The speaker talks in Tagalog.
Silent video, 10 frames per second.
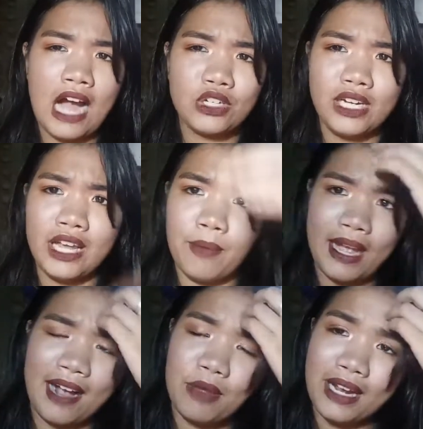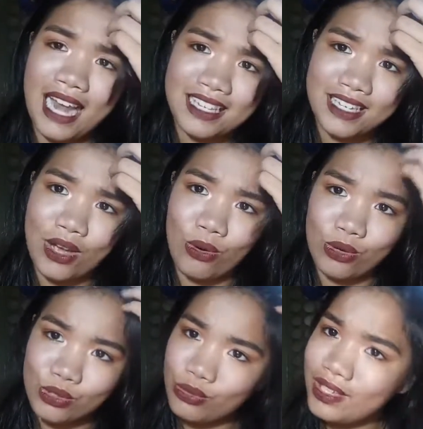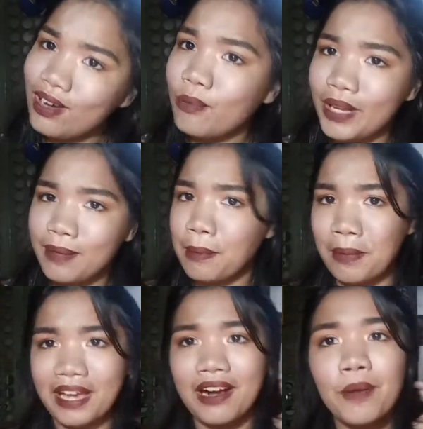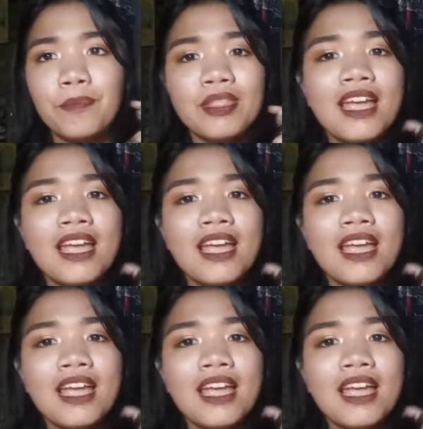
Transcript: Actually, may, may classy ako, so hindi ako pwede mag-makeup.